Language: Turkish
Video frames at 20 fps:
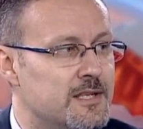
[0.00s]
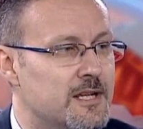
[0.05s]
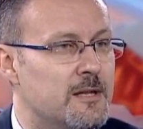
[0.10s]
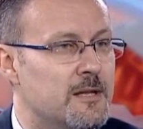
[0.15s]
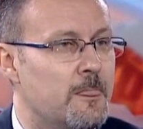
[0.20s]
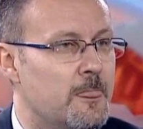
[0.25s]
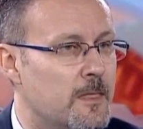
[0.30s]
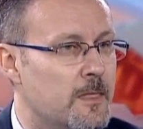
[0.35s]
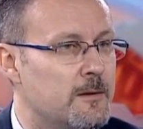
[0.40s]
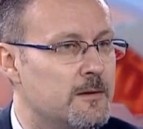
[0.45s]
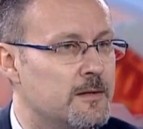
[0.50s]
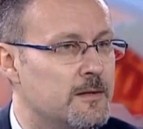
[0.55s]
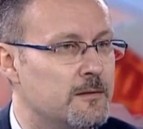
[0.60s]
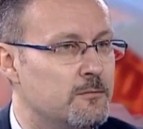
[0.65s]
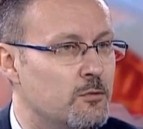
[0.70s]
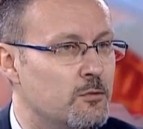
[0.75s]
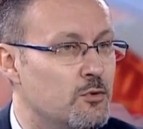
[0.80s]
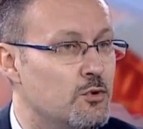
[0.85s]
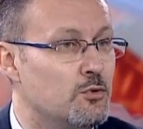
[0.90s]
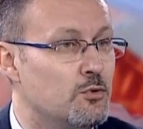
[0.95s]
da e,
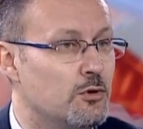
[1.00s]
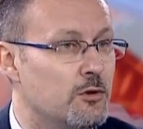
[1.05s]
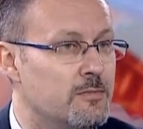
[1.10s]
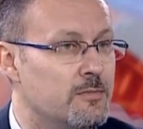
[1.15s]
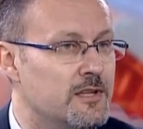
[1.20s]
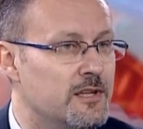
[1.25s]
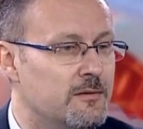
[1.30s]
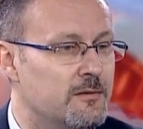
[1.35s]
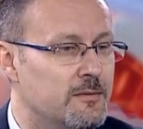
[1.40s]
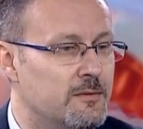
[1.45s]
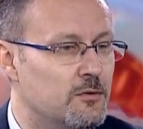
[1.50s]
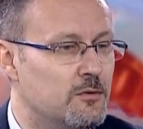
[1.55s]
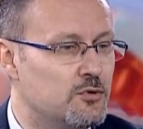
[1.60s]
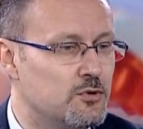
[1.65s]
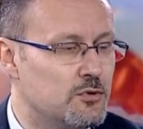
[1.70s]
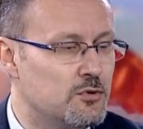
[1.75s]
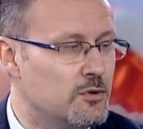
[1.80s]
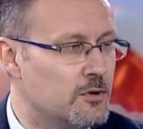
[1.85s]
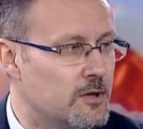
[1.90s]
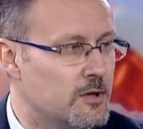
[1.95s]
mümkün olabilir gibi
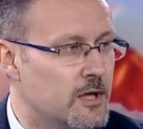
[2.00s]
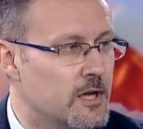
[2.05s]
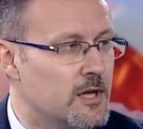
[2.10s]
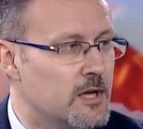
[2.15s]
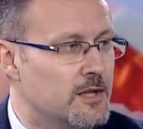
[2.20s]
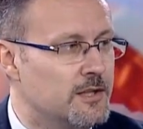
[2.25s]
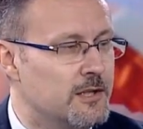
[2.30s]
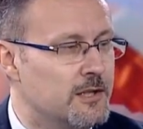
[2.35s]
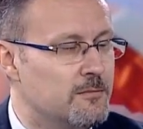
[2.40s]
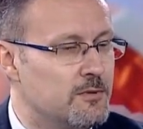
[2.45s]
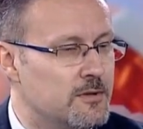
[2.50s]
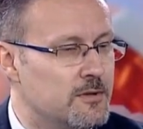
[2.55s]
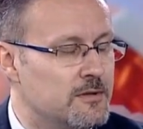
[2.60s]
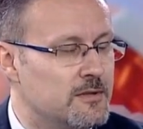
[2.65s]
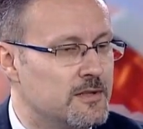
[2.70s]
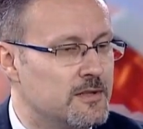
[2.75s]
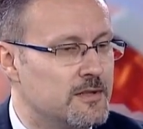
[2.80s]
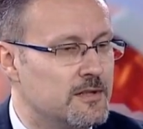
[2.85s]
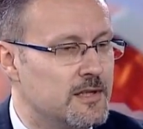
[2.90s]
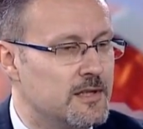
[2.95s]
gözüküyor. Tabii
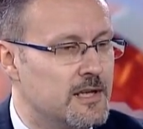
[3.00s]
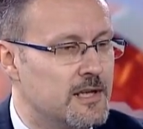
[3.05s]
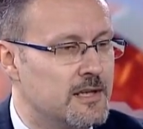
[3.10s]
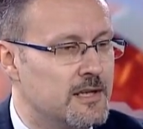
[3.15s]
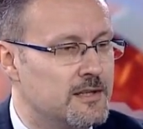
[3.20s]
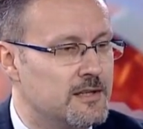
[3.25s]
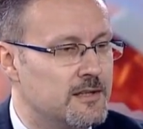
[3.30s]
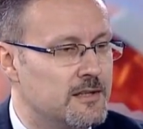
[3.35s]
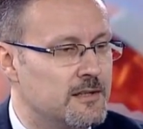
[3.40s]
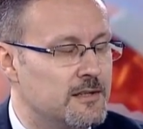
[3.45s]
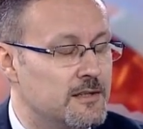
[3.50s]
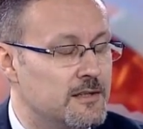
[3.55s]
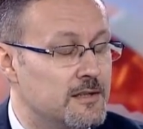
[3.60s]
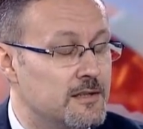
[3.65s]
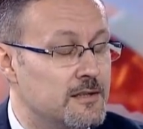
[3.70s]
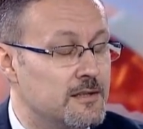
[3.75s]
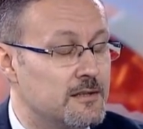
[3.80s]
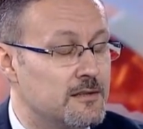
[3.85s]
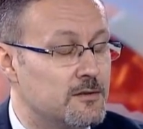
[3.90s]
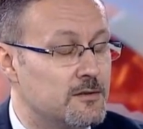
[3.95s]
e, elektri,
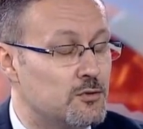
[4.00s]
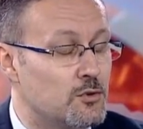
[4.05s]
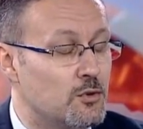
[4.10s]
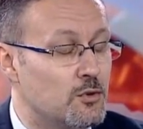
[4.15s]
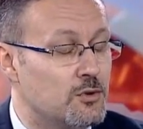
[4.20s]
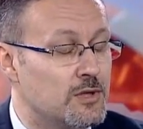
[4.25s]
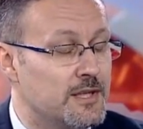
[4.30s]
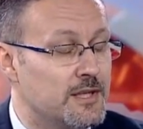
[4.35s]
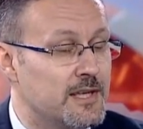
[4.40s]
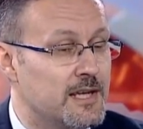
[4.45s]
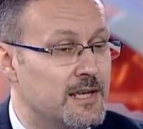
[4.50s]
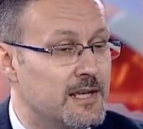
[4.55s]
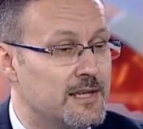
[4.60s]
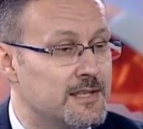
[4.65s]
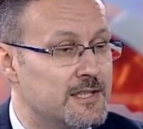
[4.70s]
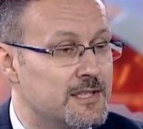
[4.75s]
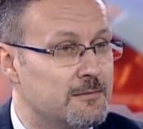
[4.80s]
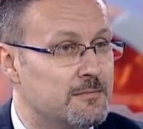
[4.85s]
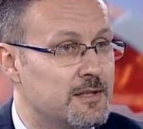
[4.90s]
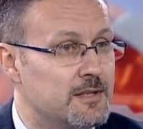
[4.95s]
e, son günlerde gelen
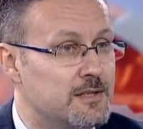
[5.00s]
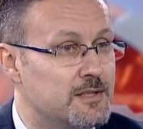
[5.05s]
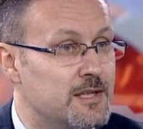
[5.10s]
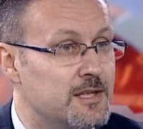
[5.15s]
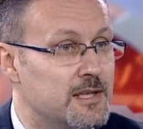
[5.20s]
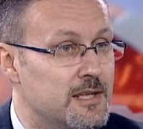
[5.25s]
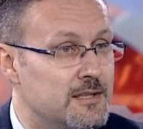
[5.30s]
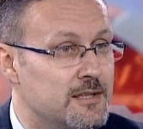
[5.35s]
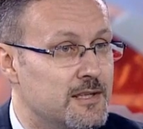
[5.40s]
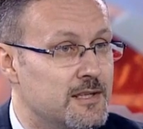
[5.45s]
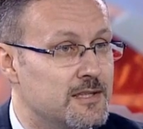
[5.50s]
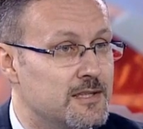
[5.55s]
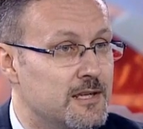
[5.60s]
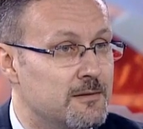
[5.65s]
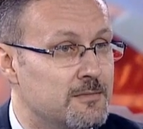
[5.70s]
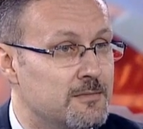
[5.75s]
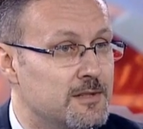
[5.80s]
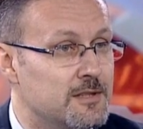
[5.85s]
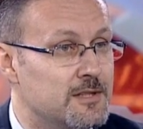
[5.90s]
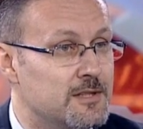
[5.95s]
zamlar işte elektrik
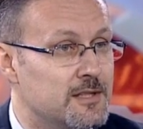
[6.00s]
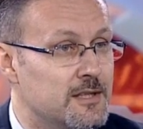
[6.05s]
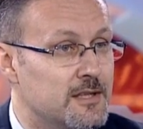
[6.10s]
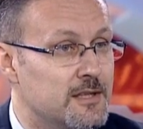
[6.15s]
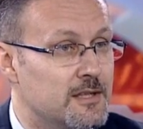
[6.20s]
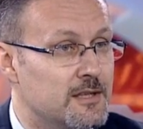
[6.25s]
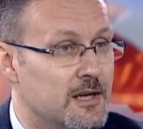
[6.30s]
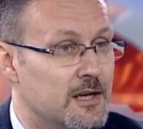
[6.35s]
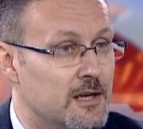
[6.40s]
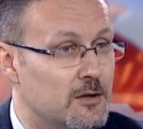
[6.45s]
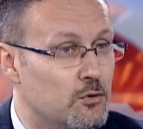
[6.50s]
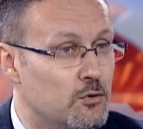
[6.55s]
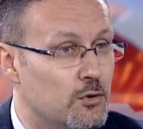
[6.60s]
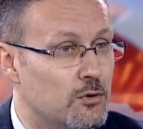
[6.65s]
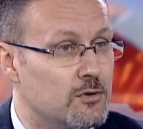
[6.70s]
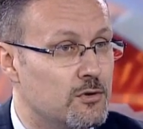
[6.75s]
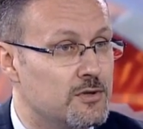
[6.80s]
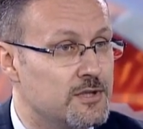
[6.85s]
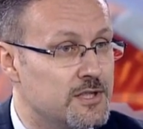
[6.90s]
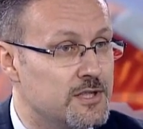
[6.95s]
zamları işte
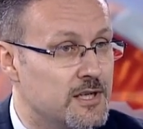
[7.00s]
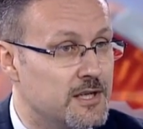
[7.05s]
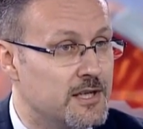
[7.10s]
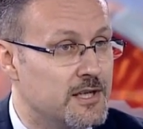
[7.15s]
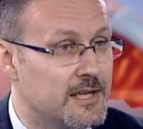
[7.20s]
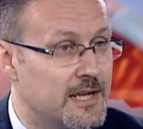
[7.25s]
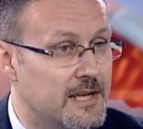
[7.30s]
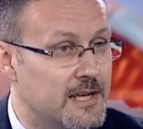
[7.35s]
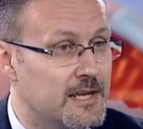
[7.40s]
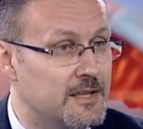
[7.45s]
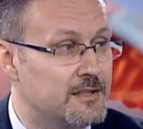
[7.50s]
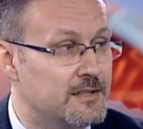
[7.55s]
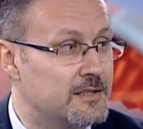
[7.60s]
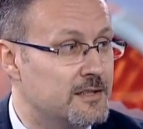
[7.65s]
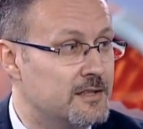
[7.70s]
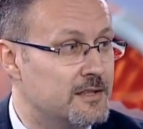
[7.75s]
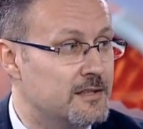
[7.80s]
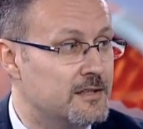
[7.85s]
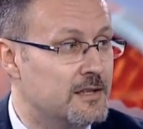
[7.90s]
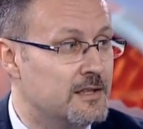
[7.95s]
alkol, sigaraya gelen
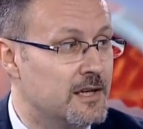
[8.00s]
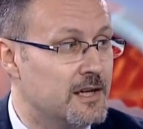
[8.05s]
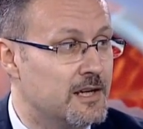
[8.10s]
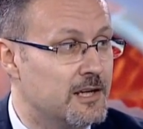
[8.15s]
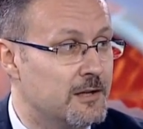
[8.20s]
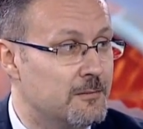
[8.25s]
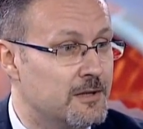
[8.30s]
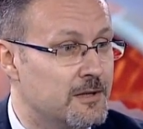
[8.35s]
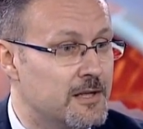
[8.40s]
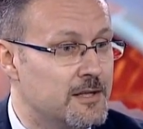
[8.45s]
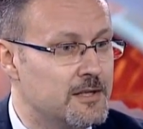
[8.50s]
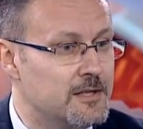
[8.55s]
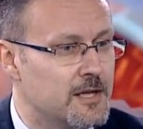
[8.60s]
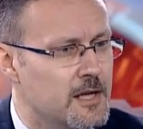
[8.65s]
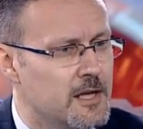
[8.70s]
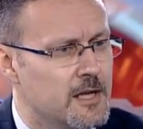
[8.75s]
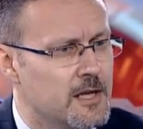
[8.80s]
e, ayarlamalar,